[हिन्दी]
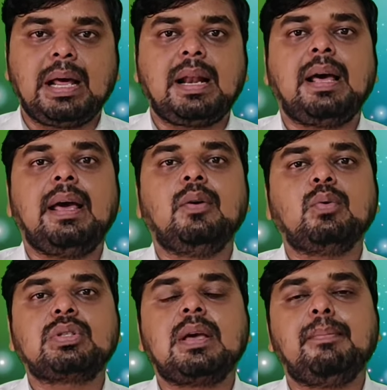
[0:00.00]
बनाना है
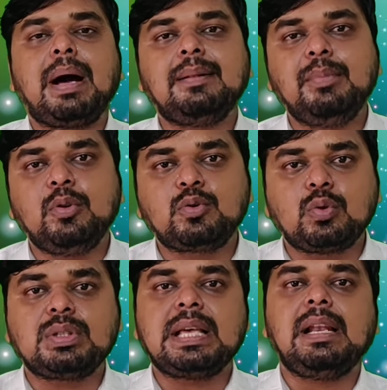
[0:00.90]
उसके बाद में
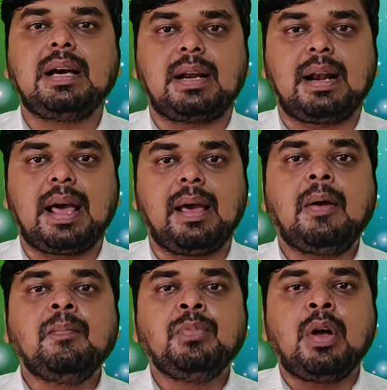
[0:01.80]
उसको सेल करना है
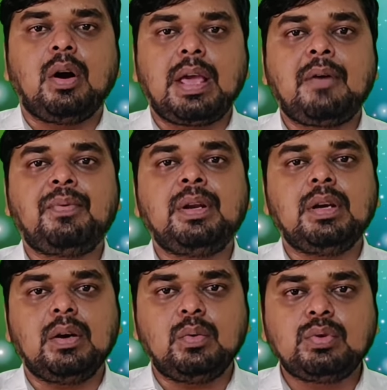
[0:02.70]
या फिर
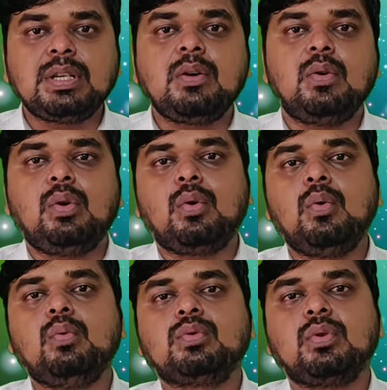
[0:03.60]
उसी गोल्ड
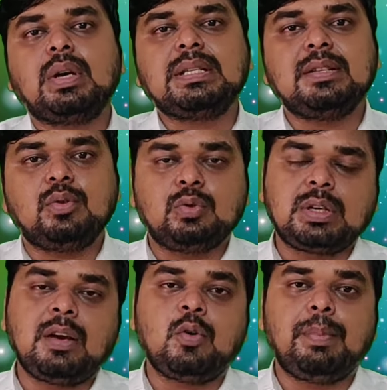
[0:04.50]
को उसको किसी
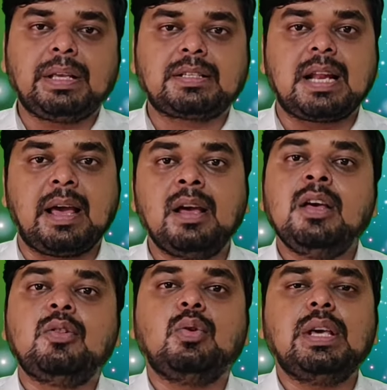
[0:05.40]
दूसरे को बेचना है
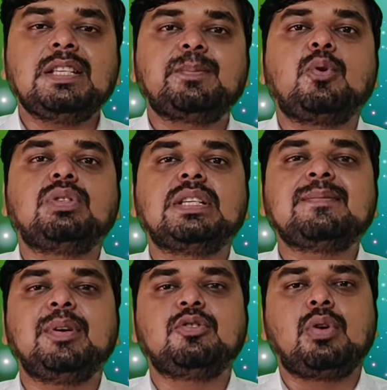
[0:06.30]
तो इस
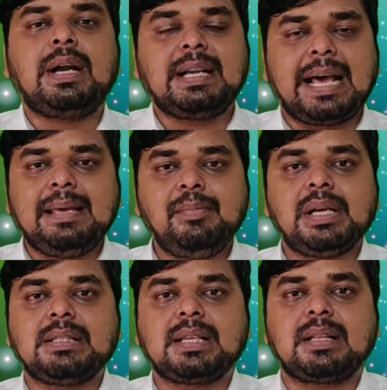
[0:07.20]
प्रोसेस में जो है टाइम
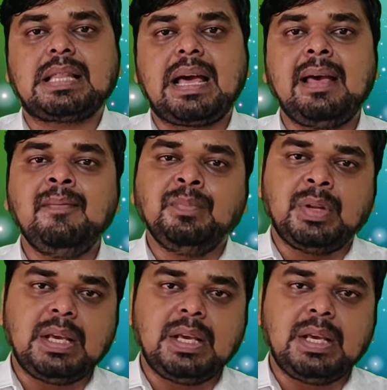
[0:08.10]
लग सकता है